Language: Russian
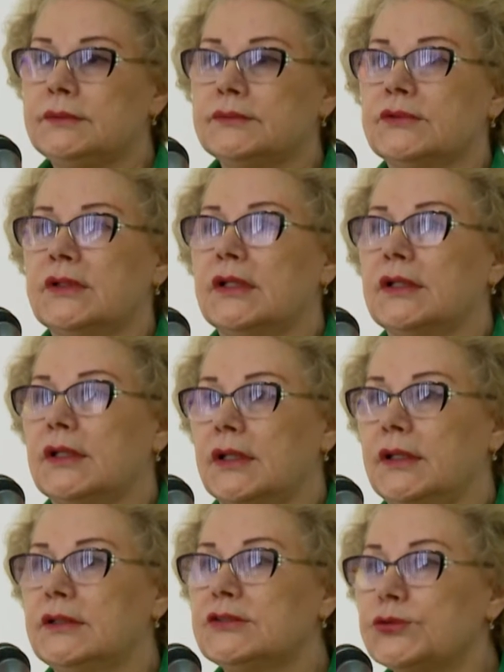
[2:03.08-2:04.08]
вот,
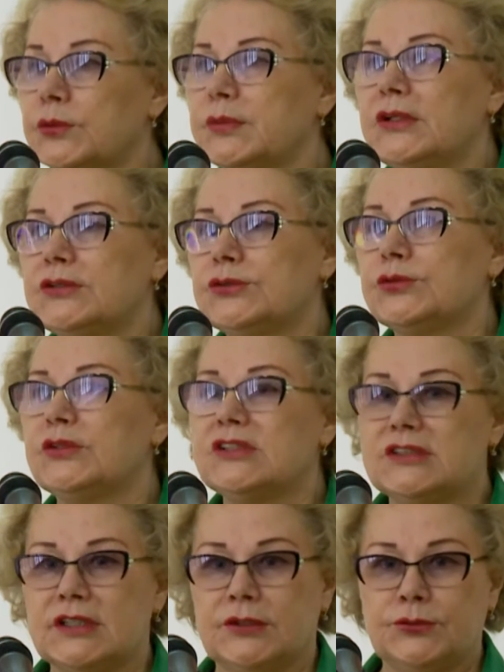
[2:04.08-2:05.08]
лицом к лицу
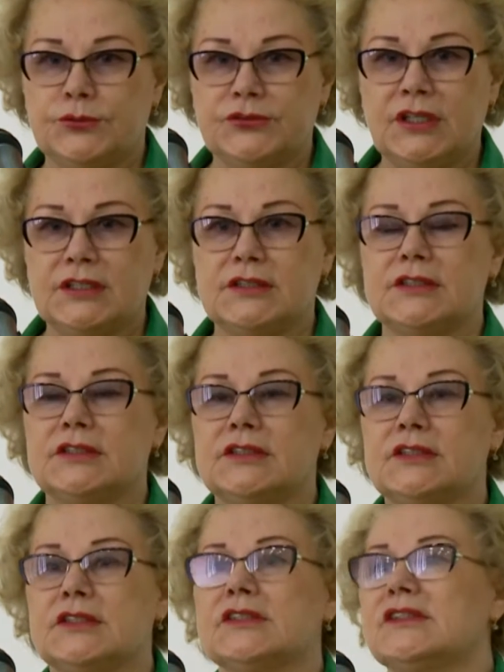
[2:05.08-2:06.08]
лица не увидать,
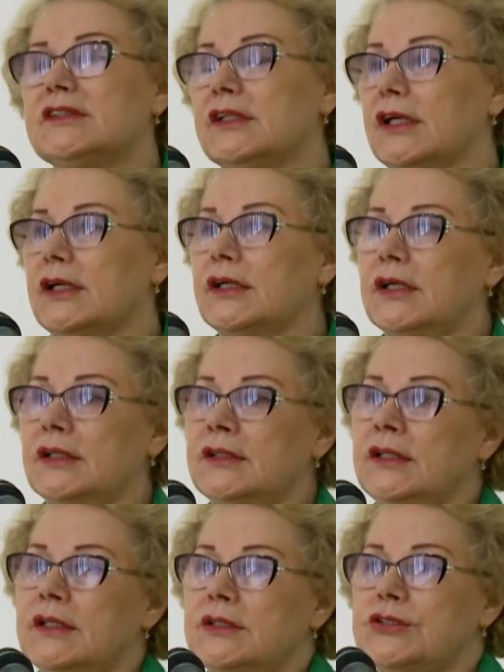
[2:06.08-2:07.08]
естественно, а
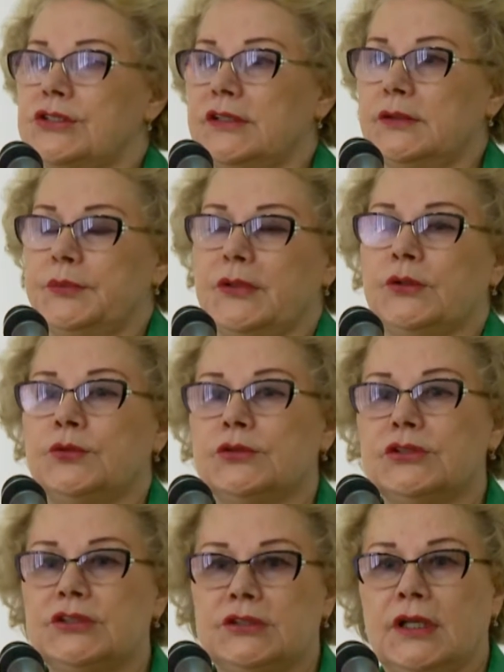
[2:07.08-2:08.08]
когда человек
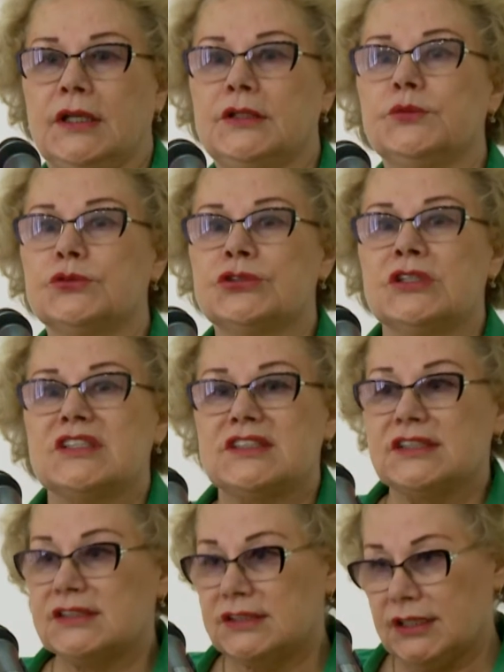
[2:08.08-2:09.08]
приходит немножко
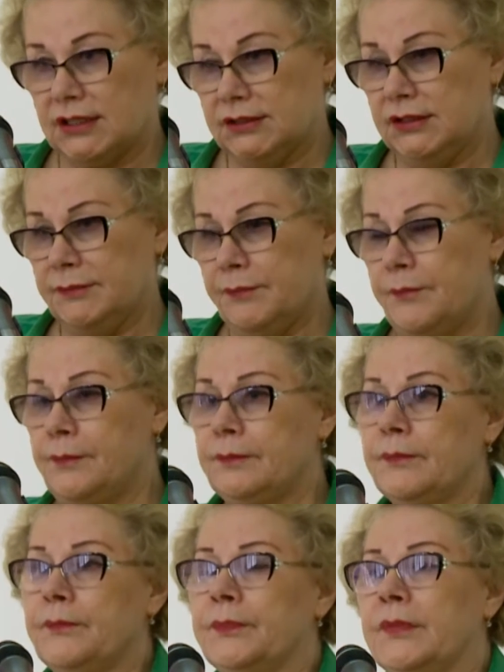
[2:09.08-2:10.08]
со стороны,
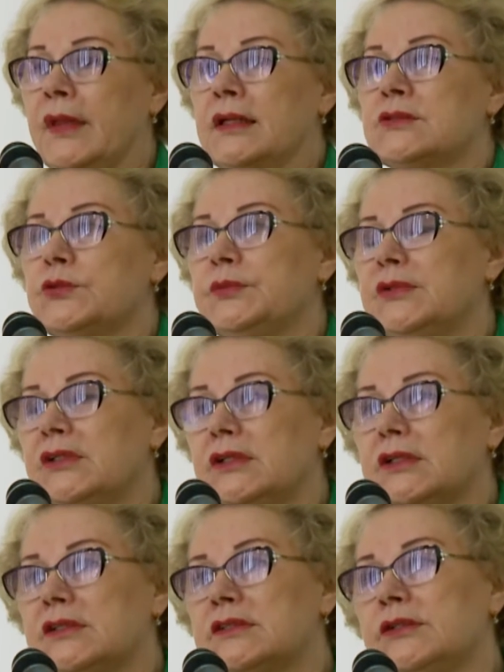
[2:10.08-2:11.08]

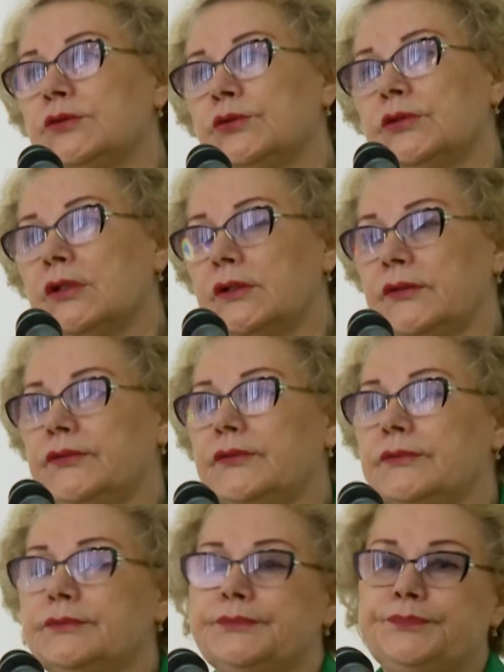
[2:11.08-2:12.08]
особенно если он
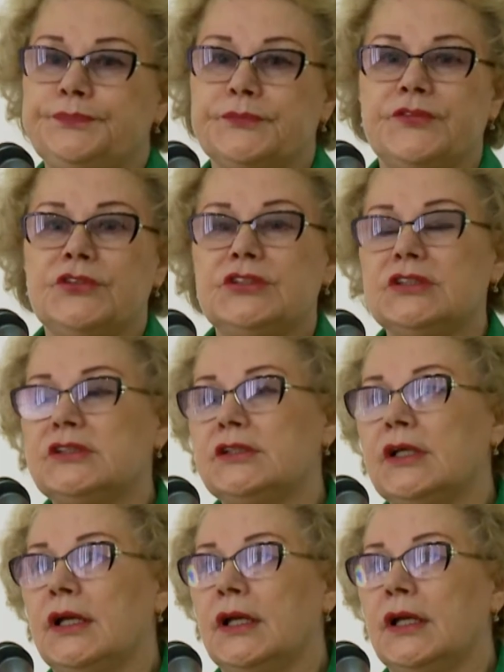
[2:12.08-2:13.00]
э, видит